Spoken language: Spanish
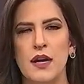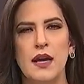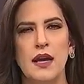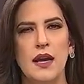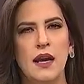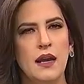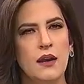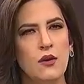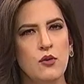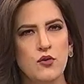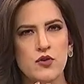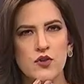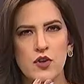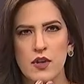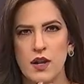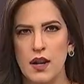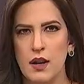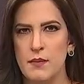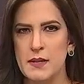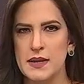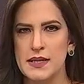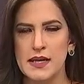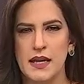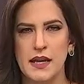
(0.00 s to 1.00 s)
el uso de la
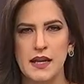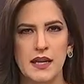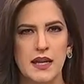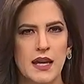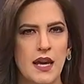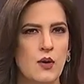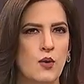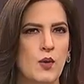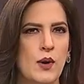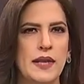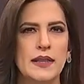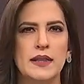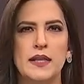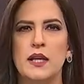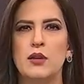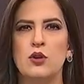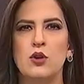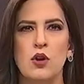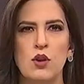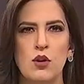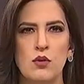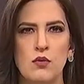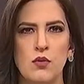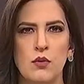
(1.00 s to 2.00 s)
mascarilla durante
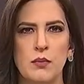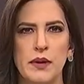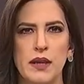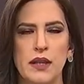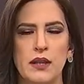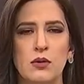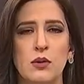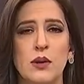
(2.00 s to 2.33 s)
todo momento,